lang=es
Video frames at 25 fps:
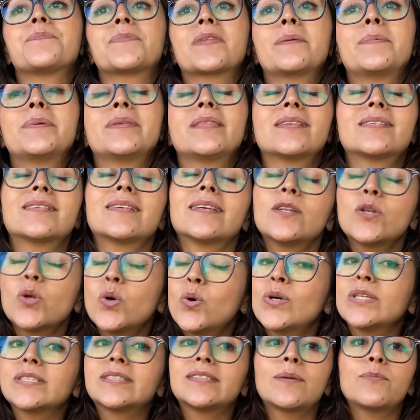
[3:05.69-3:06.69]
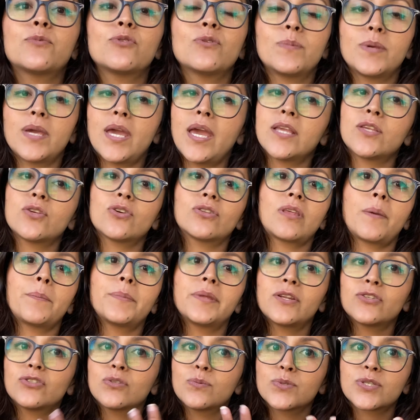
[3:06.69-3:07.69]
Me dice, no, está muy bien, yo
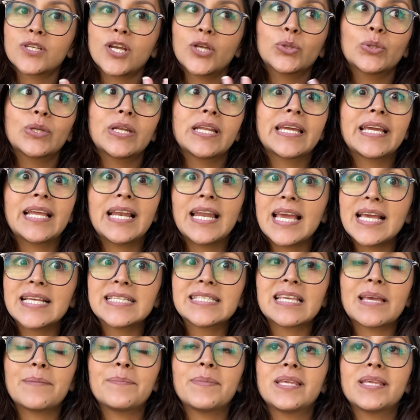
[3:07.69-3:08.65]
también estoy buscando una iglesia.